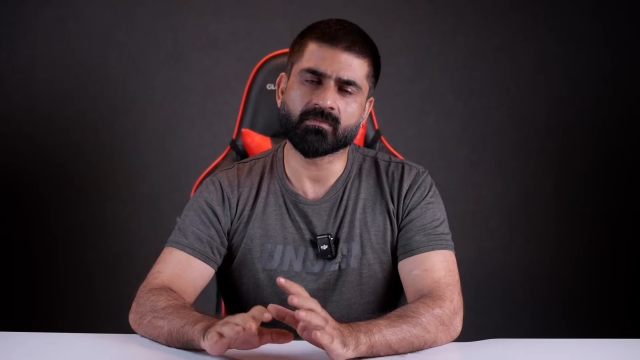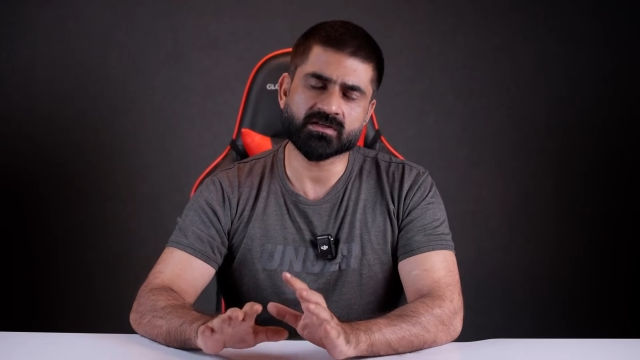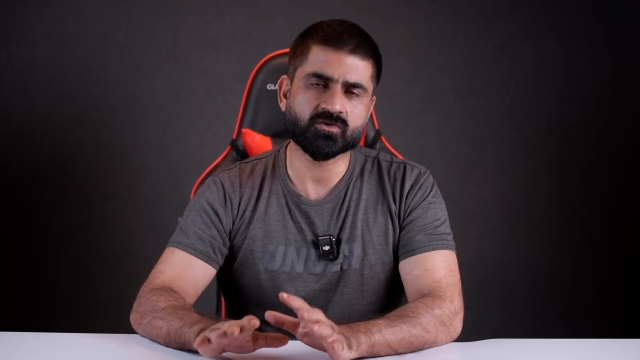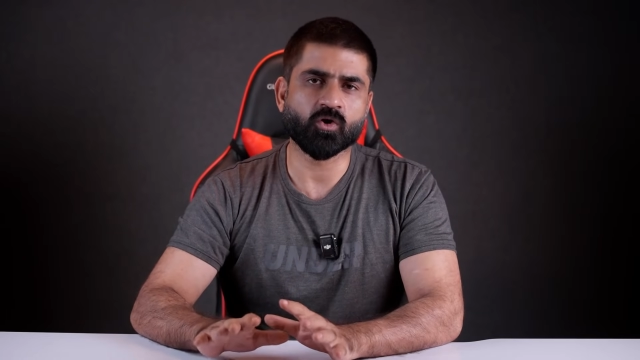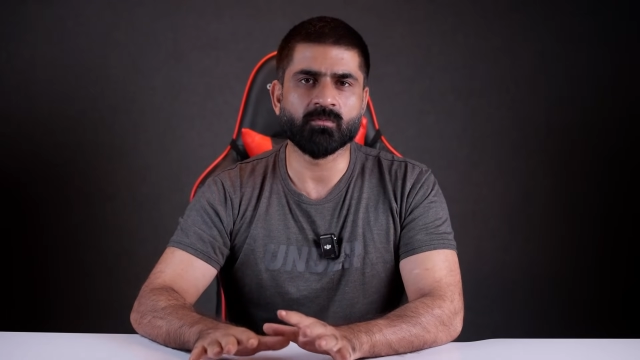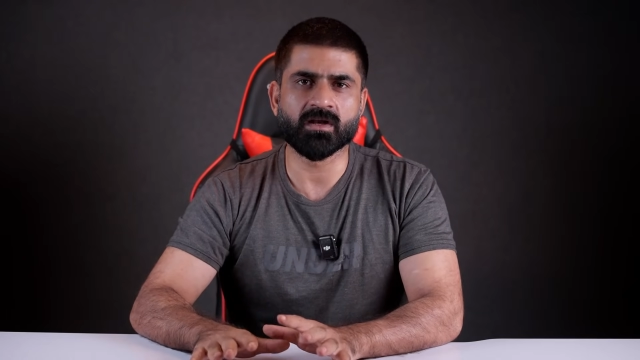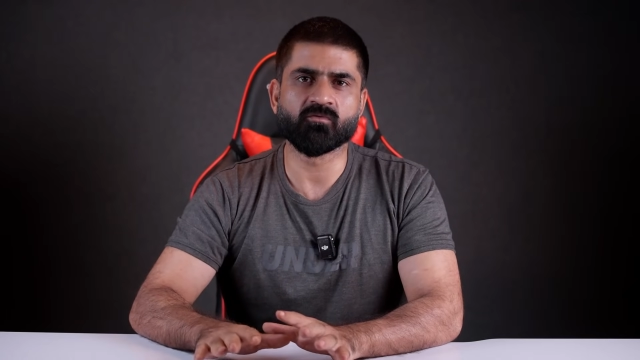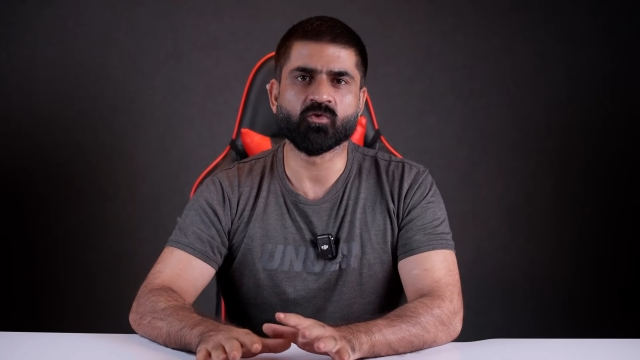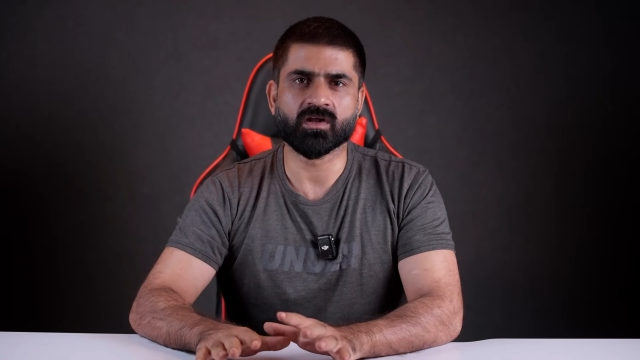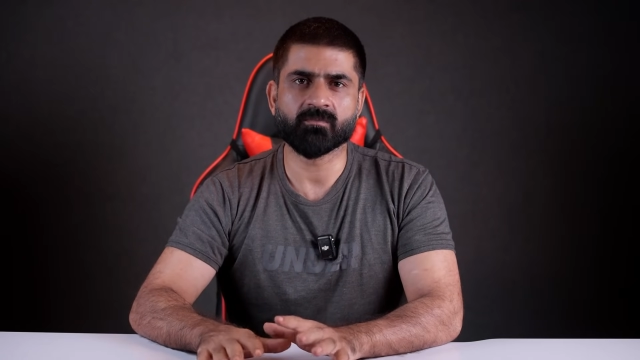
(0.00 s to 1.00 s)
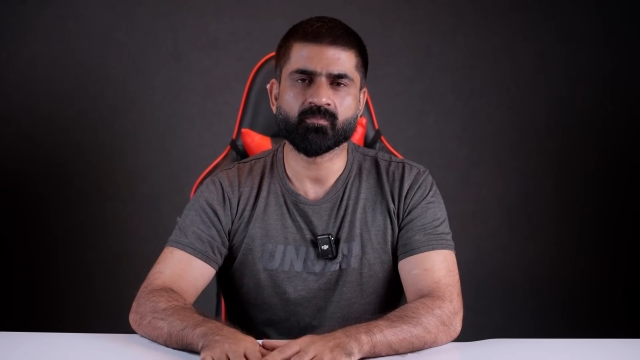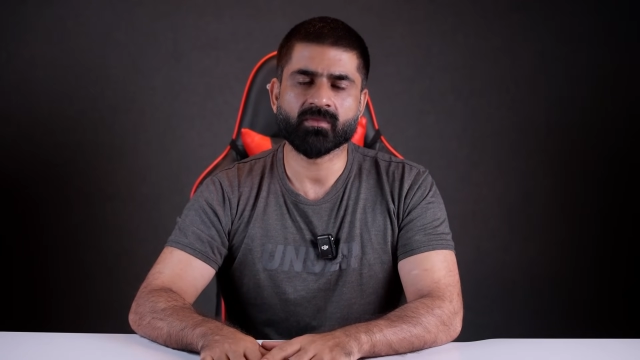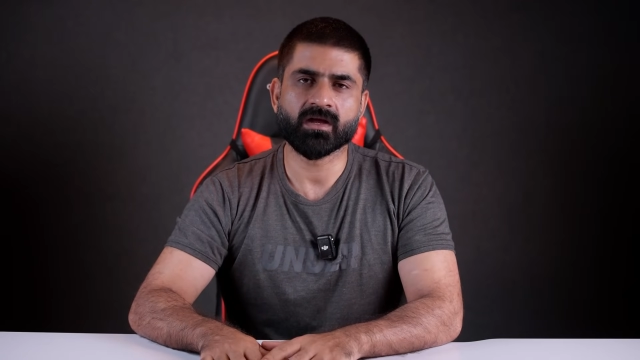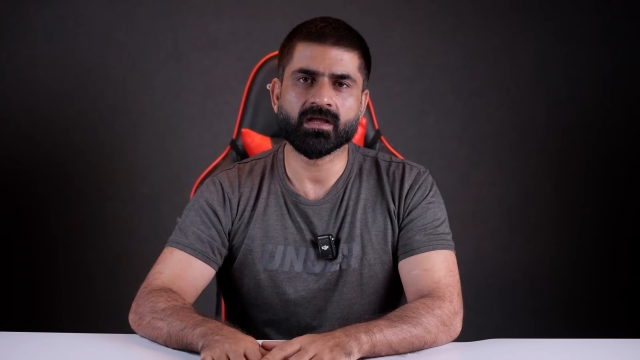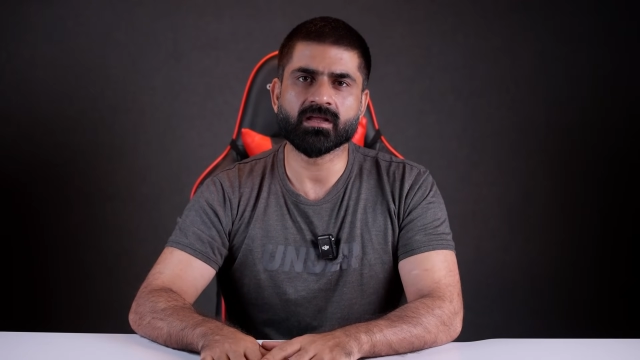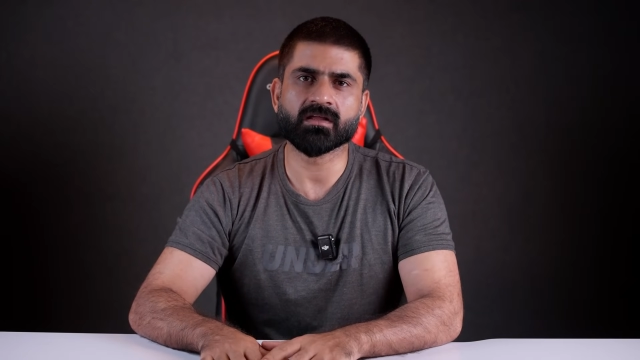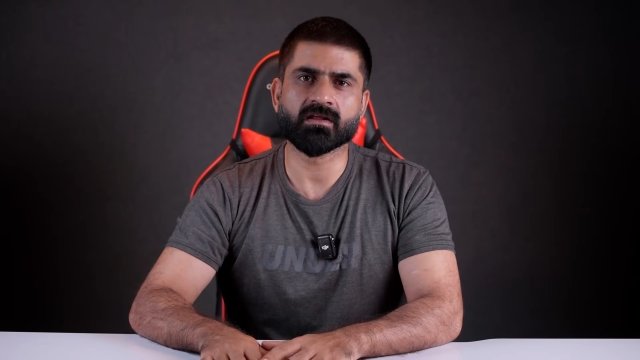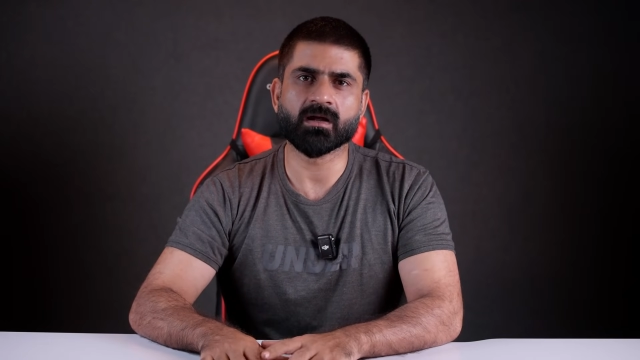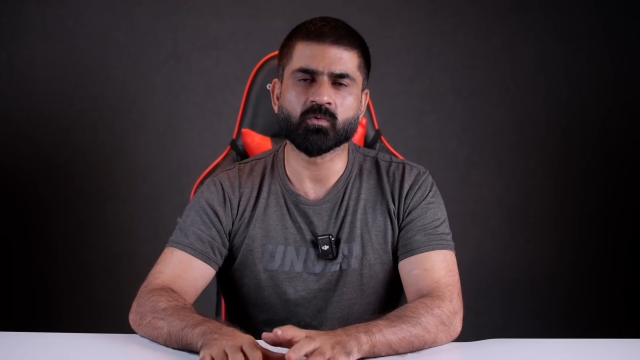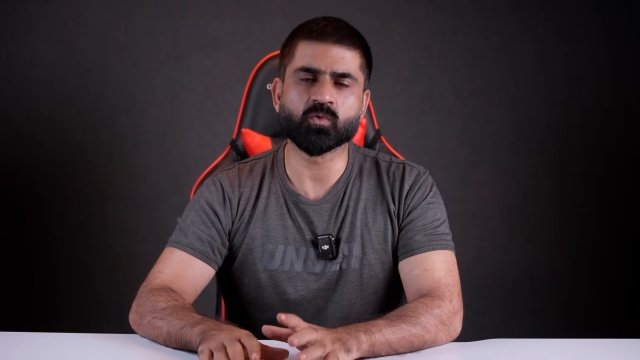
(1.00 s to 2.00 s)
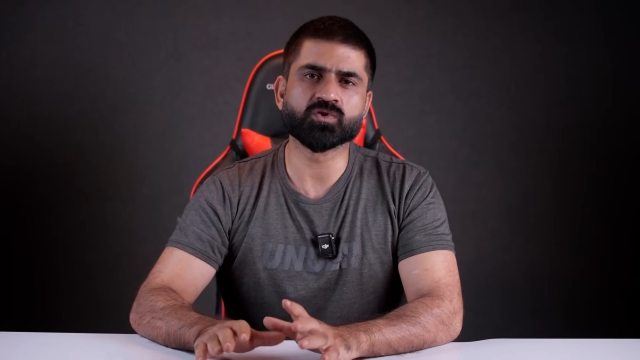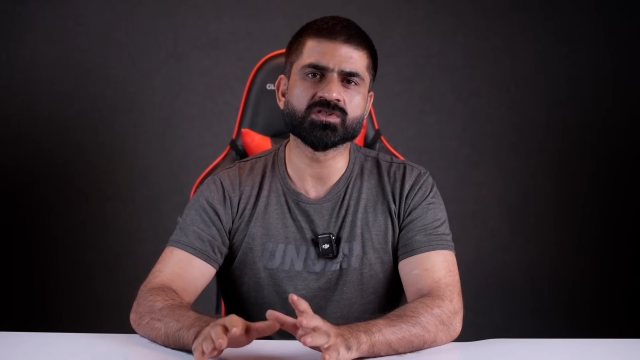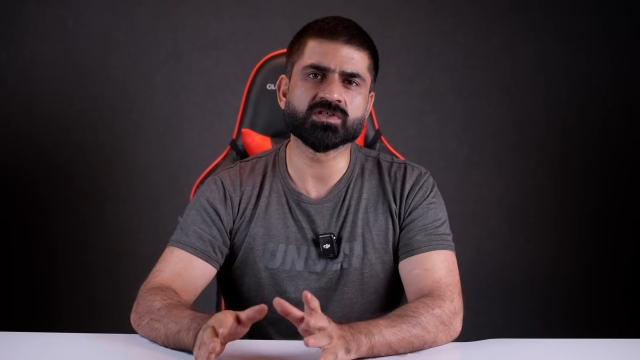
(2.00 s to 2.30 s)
बस नॉर्मली फ़ोन है इनके अंदर आपको कुछ